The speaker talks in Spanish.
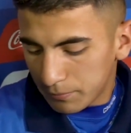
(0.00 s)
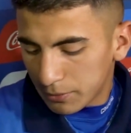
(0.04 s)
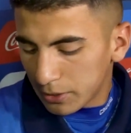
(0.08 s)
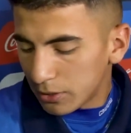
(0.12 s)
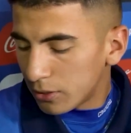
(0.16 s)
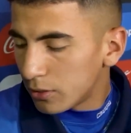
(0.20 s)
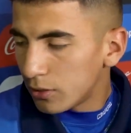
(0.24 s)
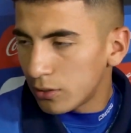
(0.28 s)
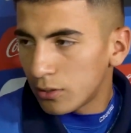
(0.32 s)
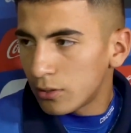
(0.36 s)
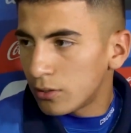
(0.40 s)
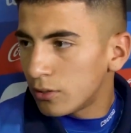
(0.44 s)

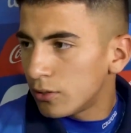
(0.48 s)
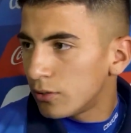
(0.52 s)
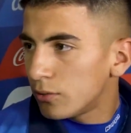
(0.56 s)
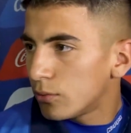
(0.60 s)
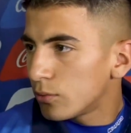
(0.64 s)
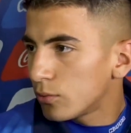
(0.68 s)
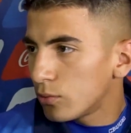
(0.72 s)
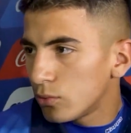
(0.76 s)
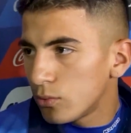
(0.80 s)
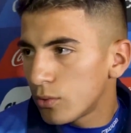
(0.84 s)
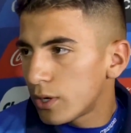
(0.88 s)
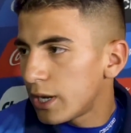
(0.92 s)
pero no,
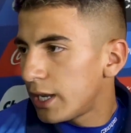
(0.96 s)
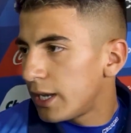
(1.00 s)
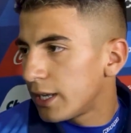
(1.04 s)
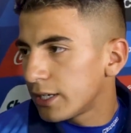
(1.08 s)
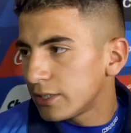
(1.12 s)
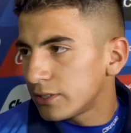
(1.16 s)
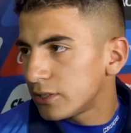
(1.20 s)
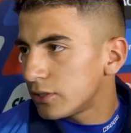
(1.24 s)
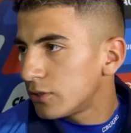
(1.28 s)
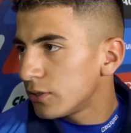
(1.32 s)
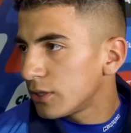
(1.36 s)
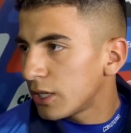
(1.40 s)
nunca
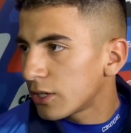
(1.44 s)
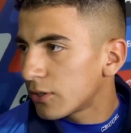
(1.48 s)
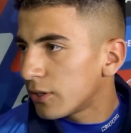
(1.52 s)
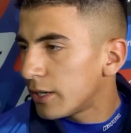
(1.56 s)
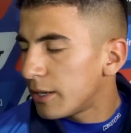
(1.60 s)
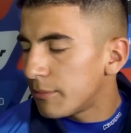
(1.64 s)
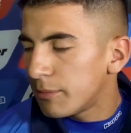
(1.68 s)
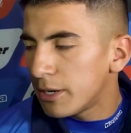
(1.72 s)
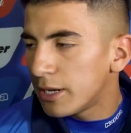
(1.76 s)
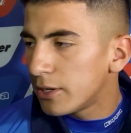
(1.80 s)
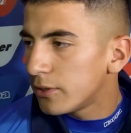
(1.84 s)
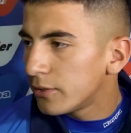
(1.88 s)
la quise tocar
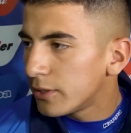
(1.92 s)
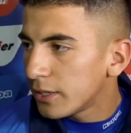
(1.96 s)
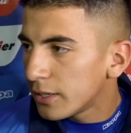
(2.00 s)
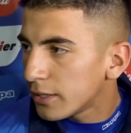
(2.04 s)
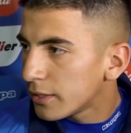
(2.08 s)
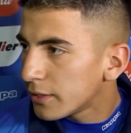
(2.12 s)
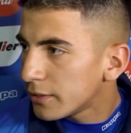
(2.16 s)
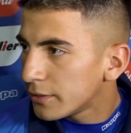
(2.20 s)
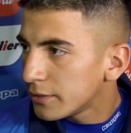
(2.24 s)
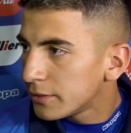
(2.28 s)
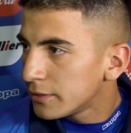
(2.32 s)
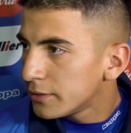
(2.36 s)
con la mano,
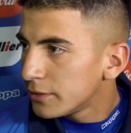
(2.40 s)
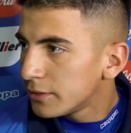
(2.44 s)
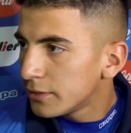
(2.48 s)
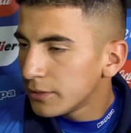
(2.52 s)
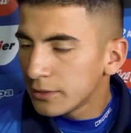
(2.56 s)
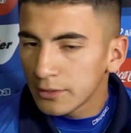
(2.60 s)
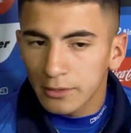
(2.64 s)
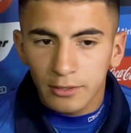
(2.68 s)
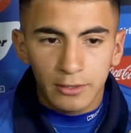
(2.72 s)
nada. ¿Qué te,